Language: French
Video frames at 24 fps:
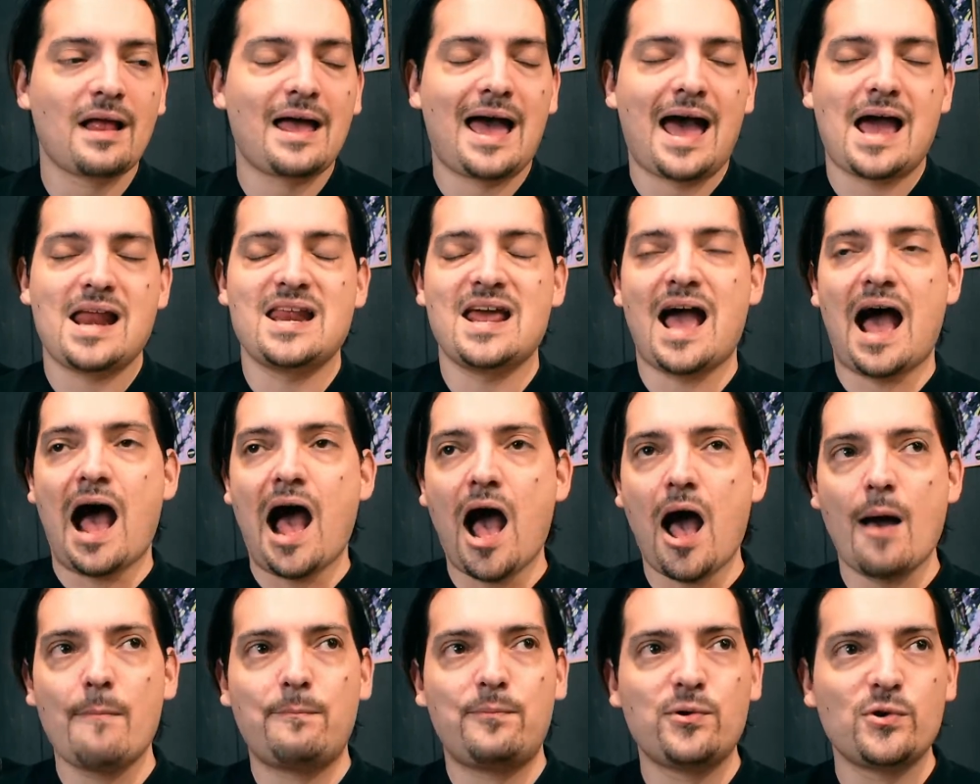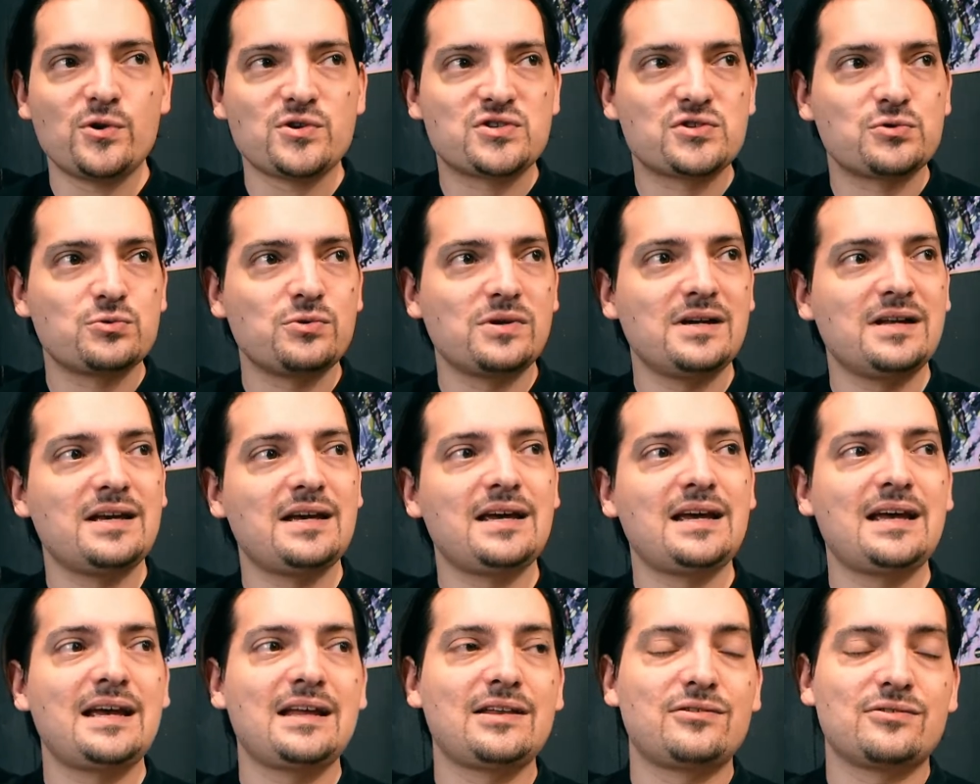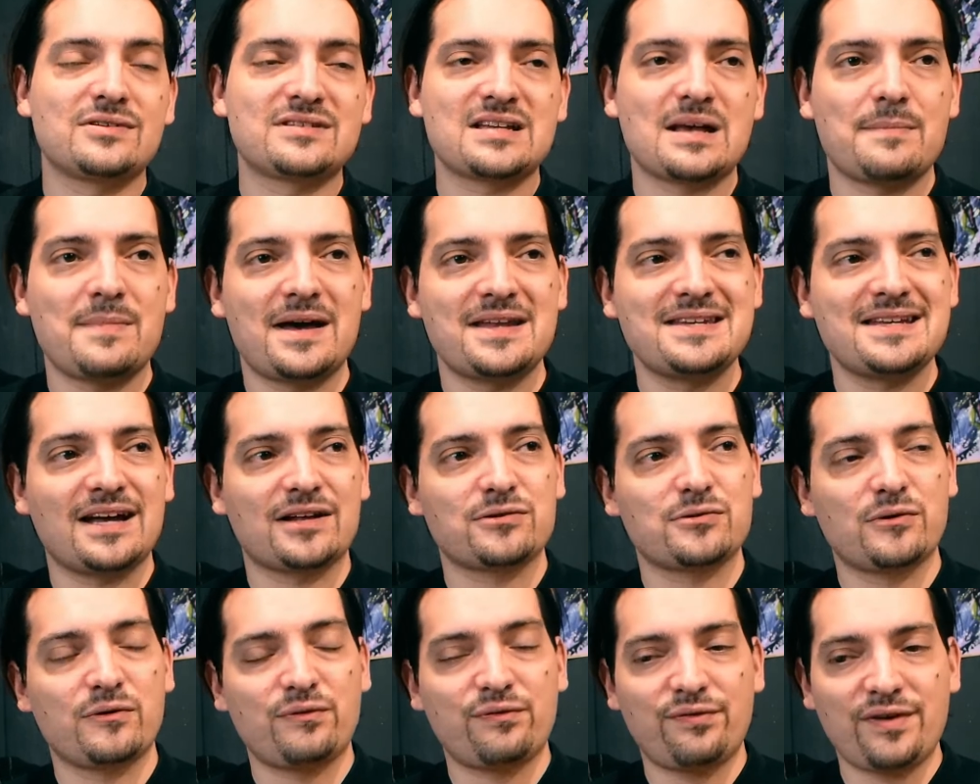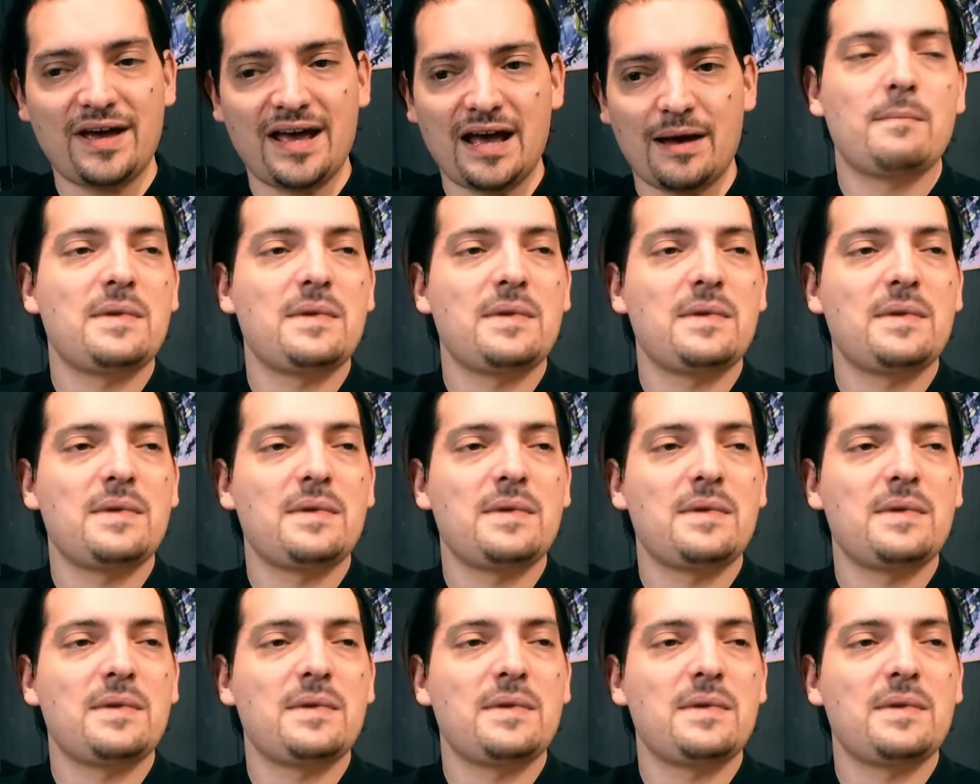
elle est un peu saoulée de sa manière de faire,